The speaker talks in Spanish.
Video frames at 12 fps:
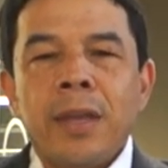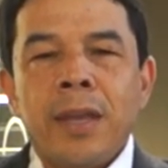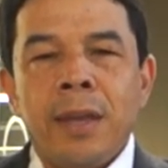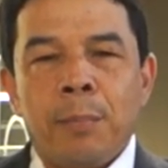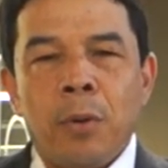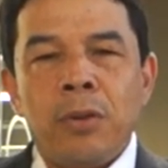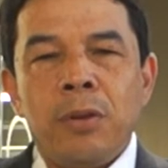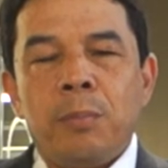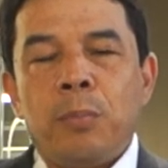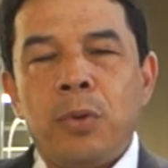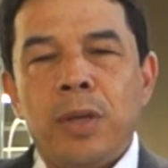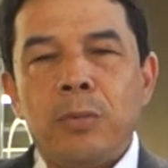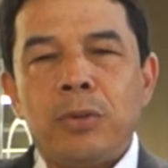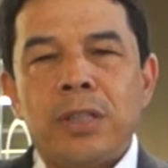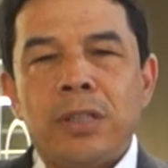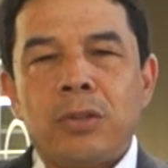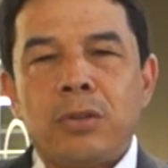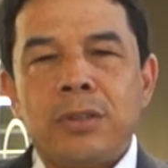y pudimos
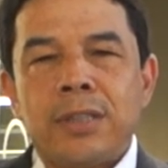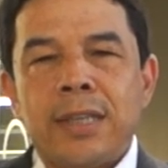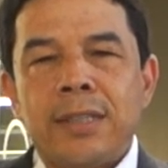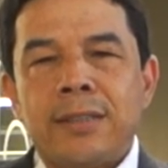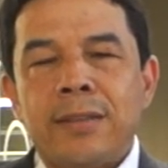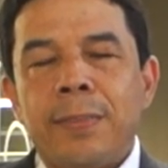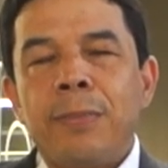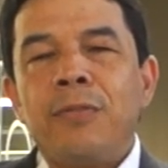entonces